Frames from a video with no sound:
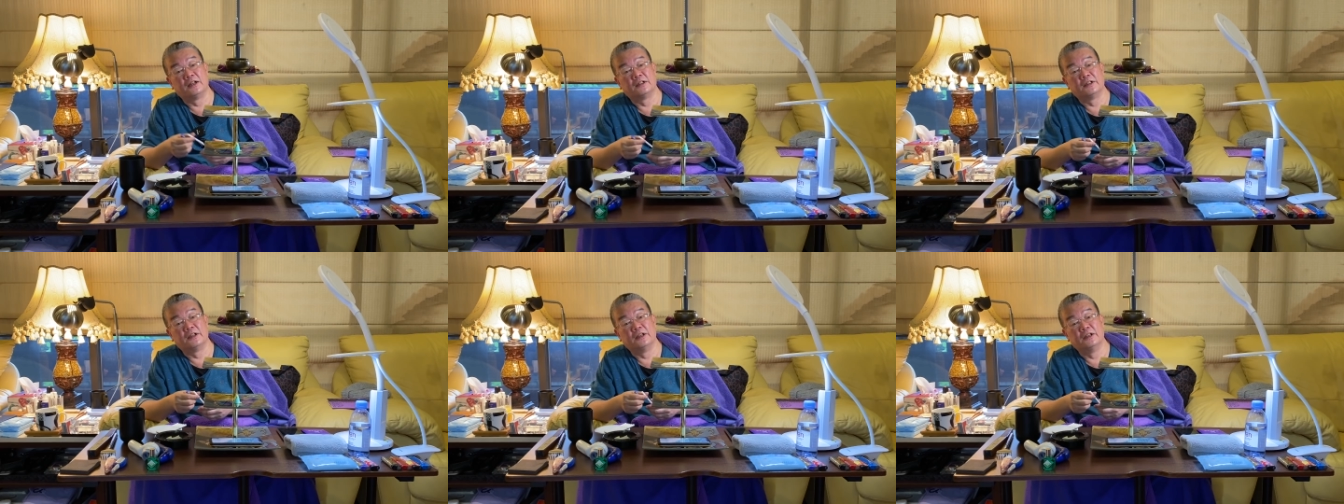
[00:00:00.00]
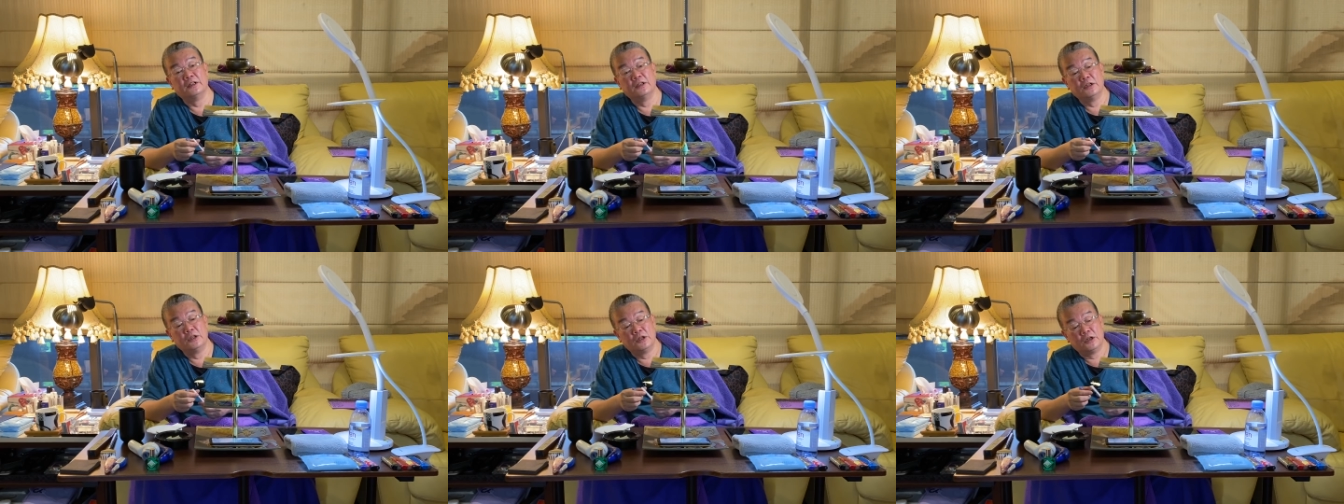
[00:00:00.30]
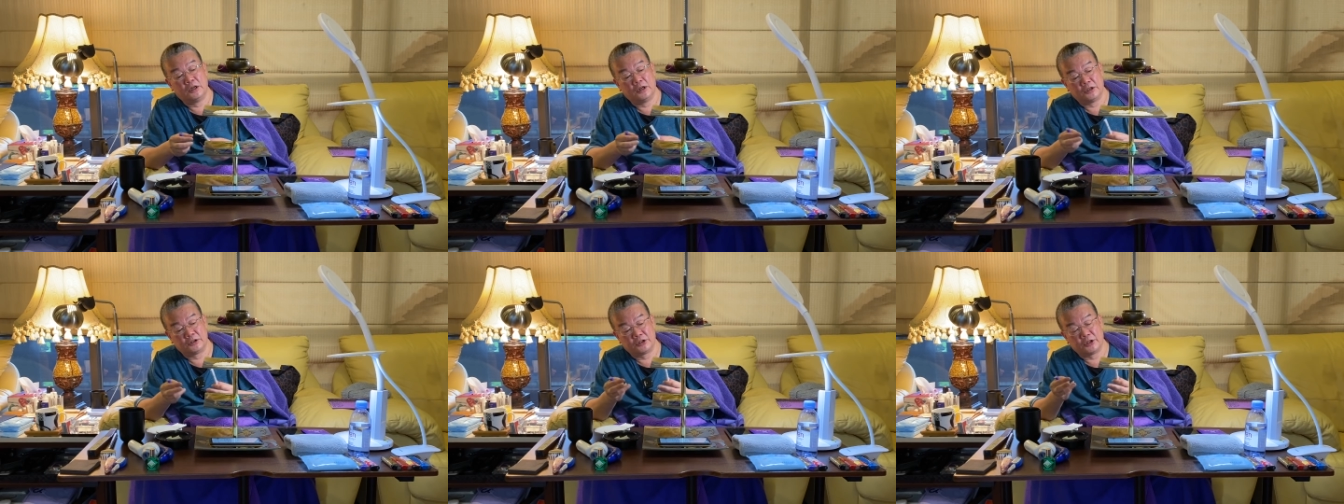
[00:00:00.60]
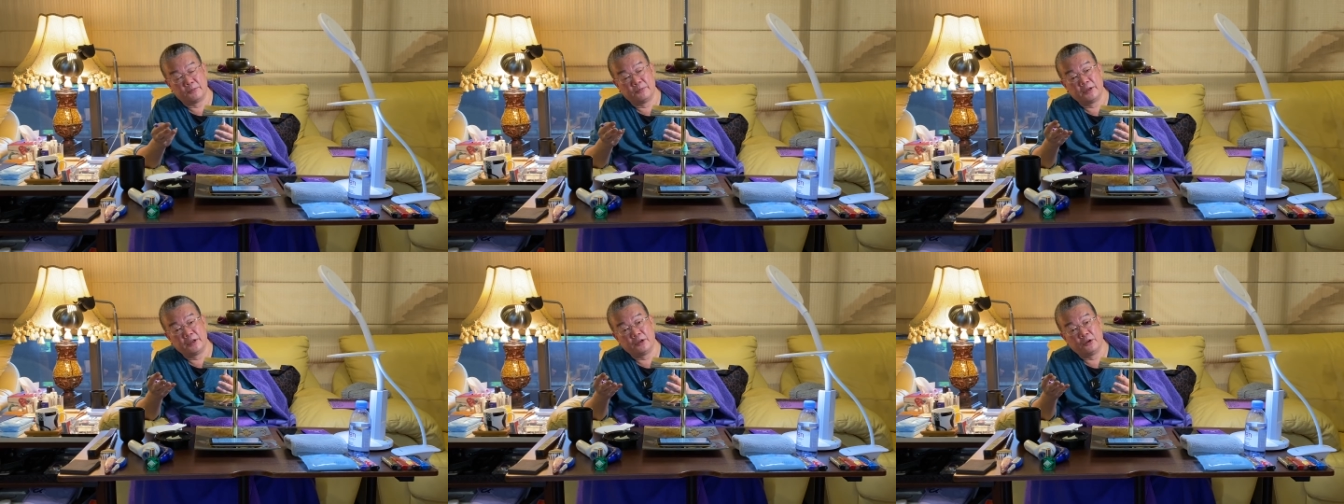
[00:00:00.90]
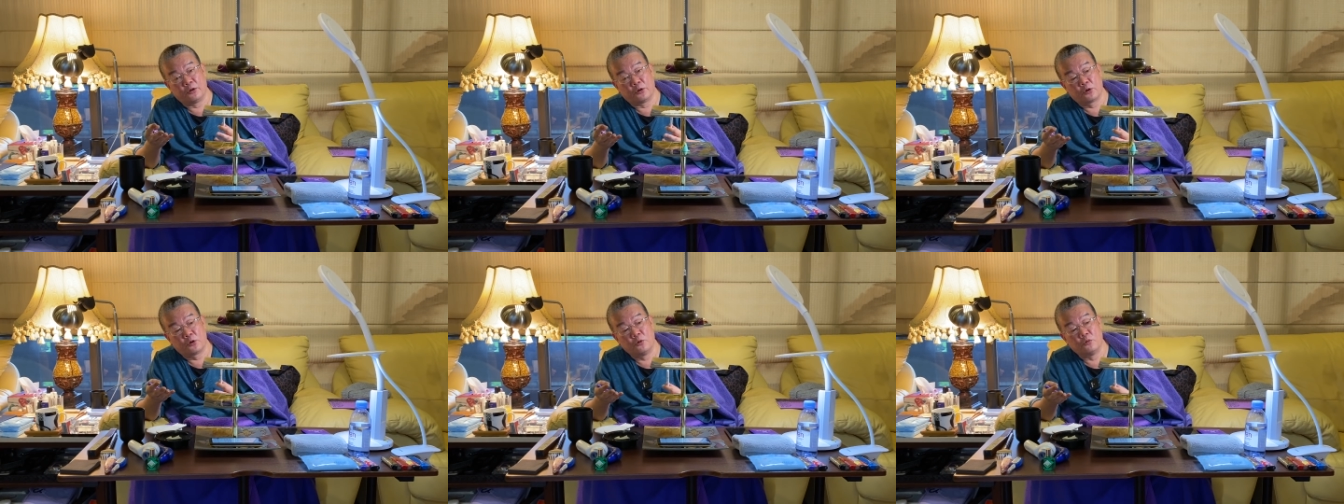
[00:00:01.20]
的。呃，前面也
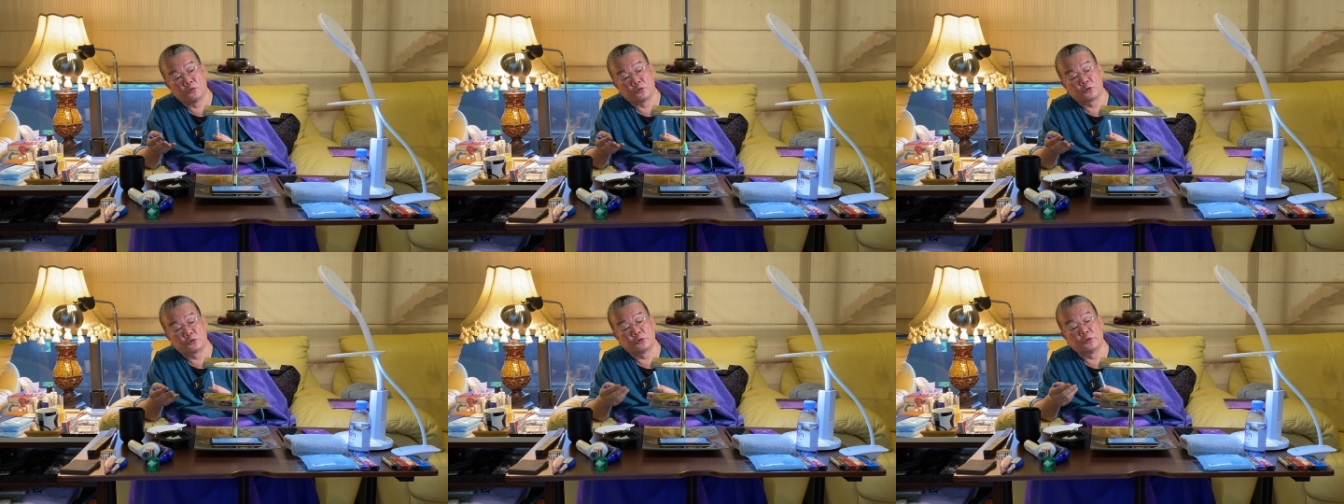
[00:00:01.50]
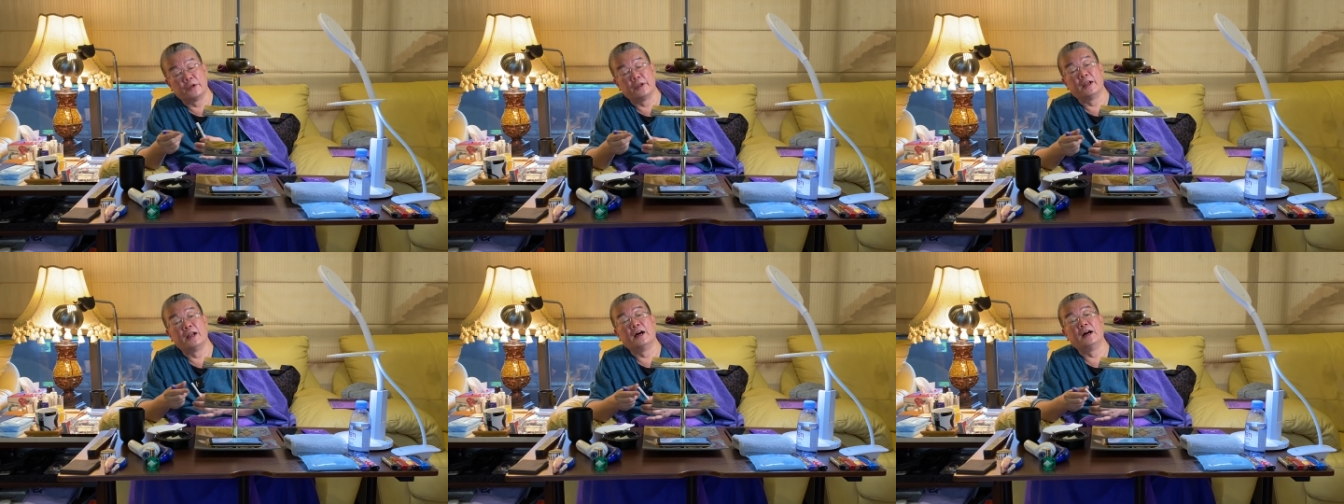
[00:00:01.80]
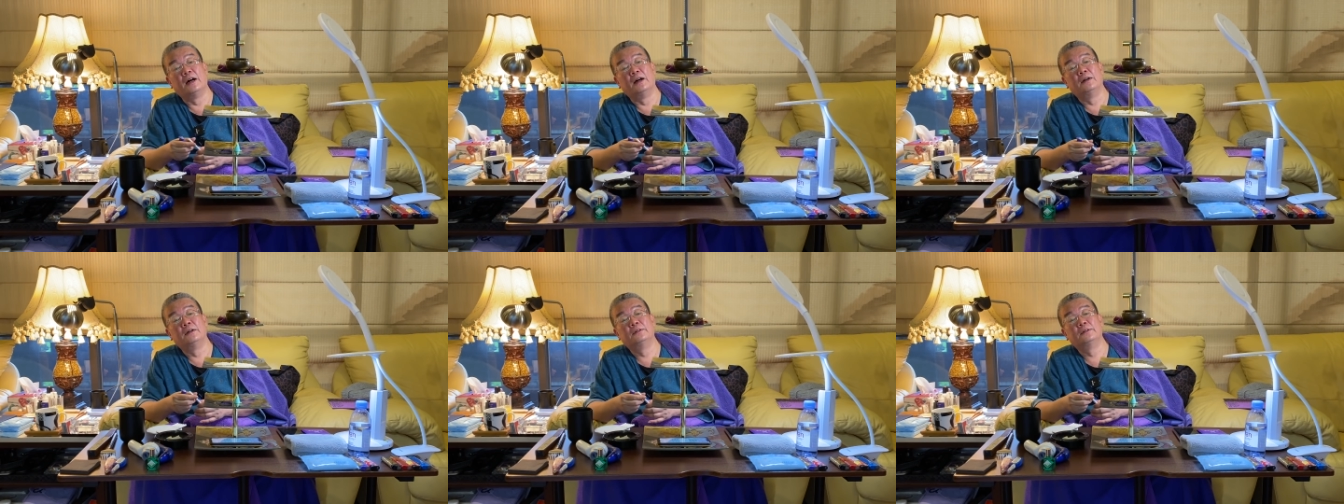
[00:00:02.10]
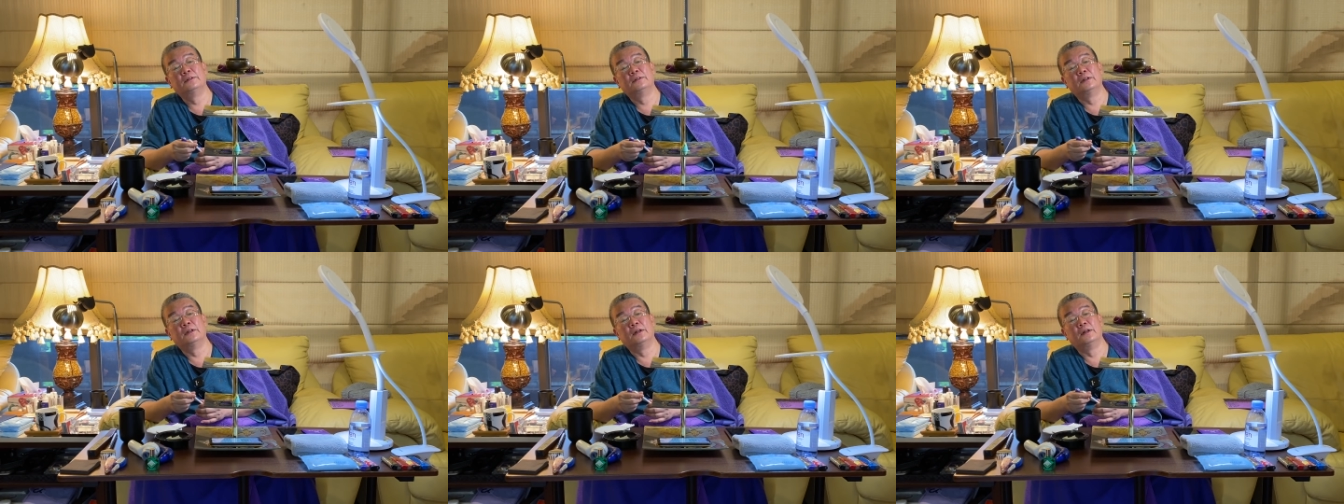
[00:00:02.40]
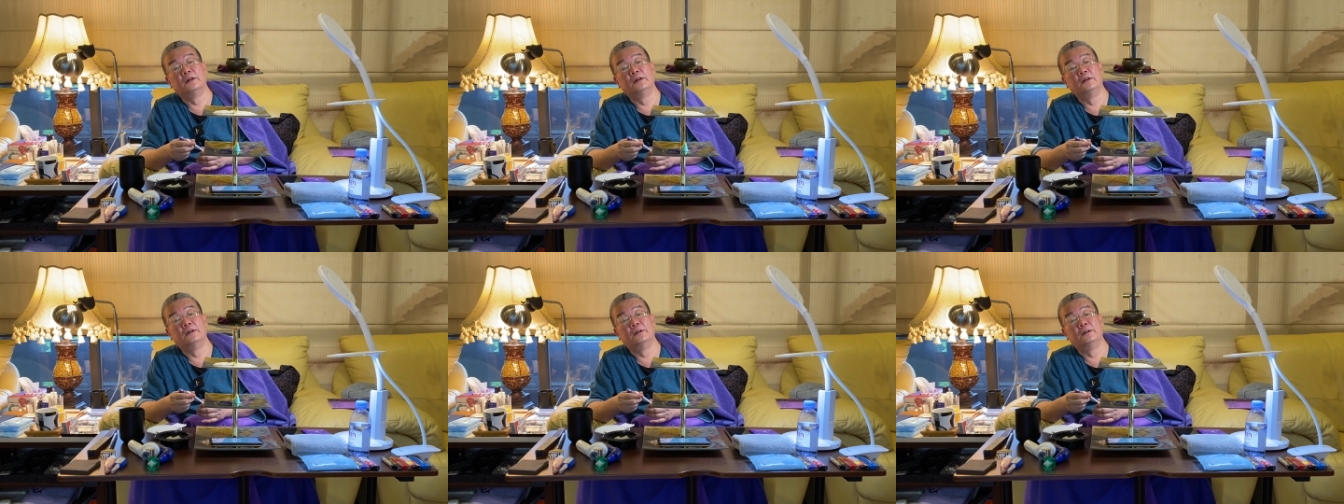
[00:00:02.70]
有供水啦，
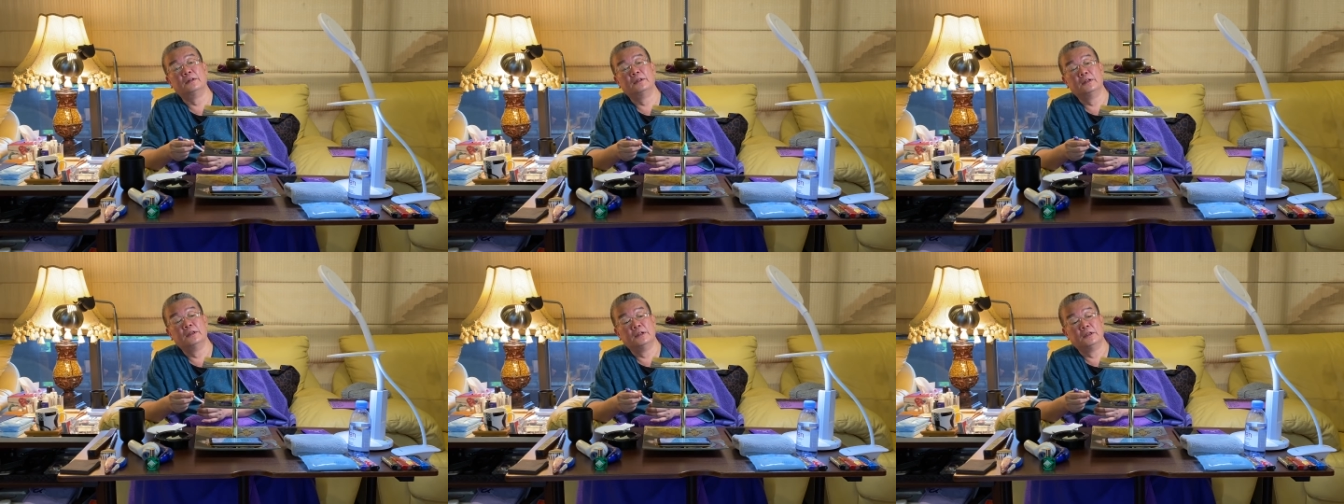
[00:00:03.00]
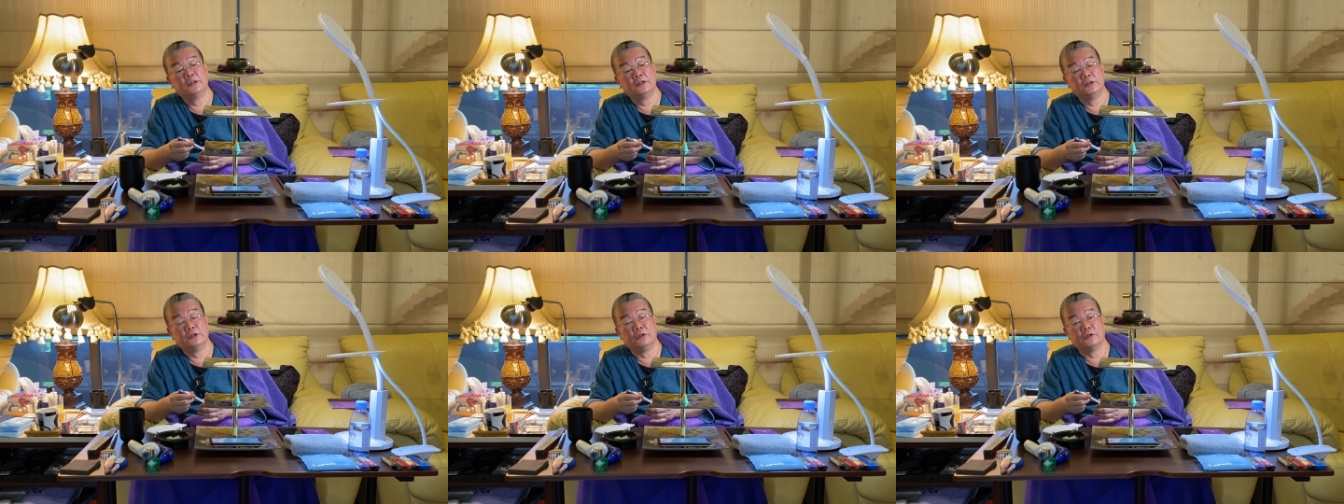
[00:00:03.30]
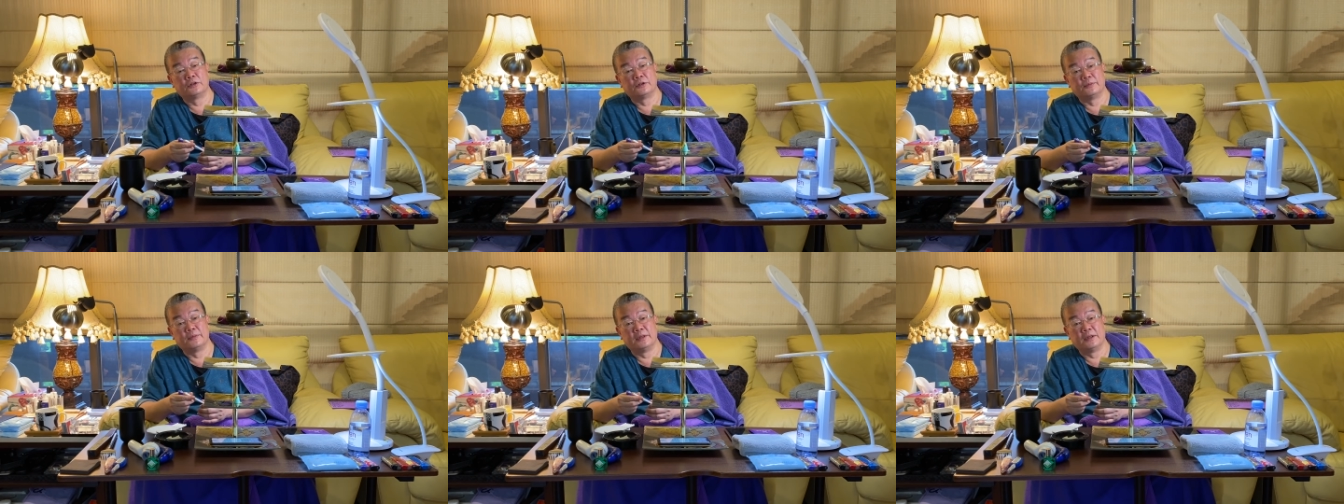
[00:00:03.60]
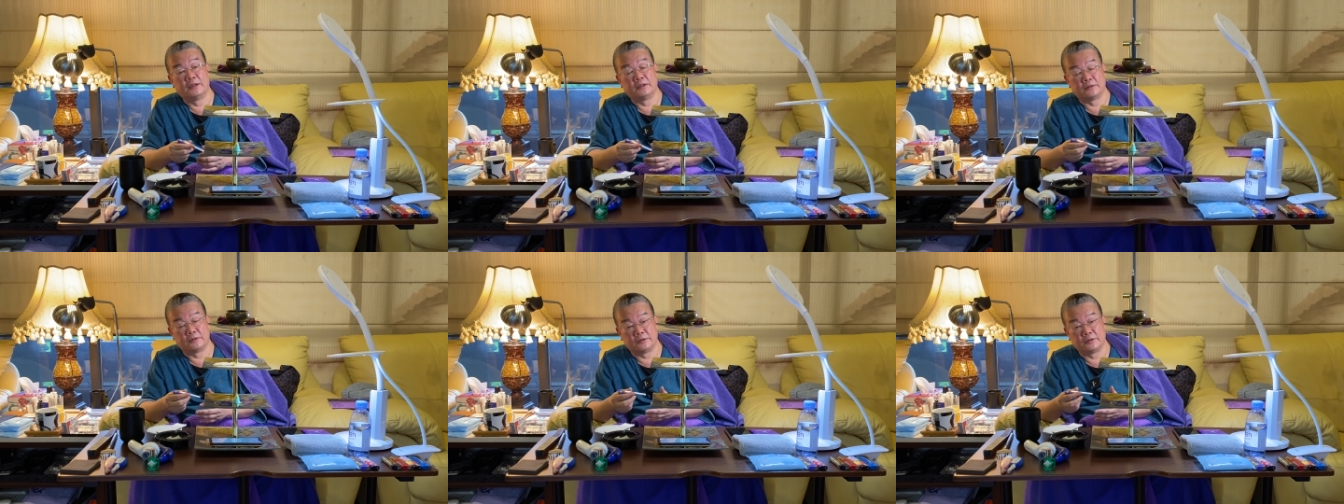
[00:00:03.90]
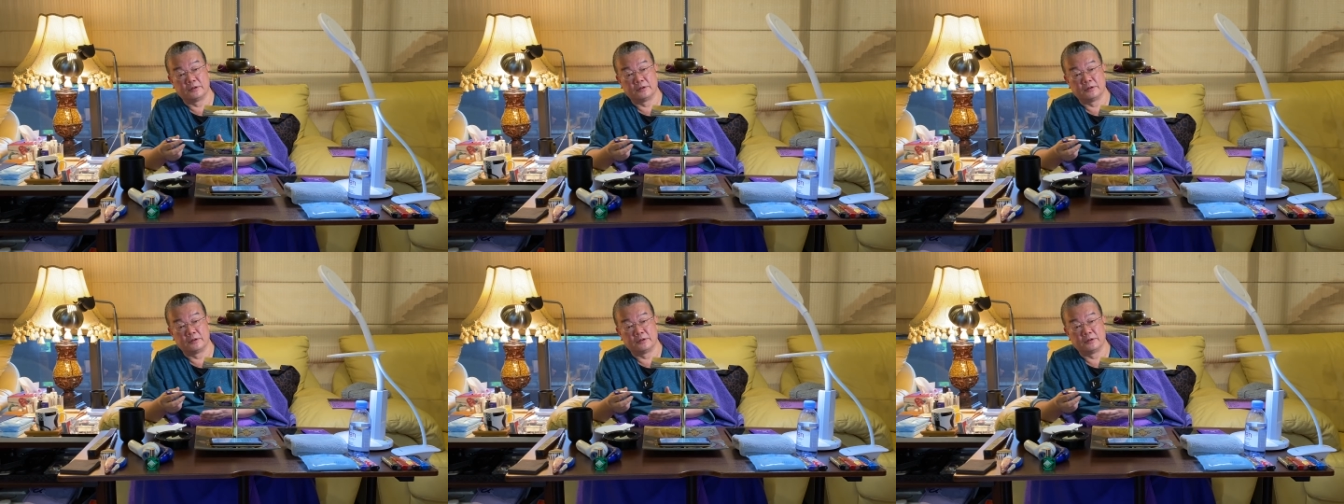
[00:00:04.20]
哦。又怎么样？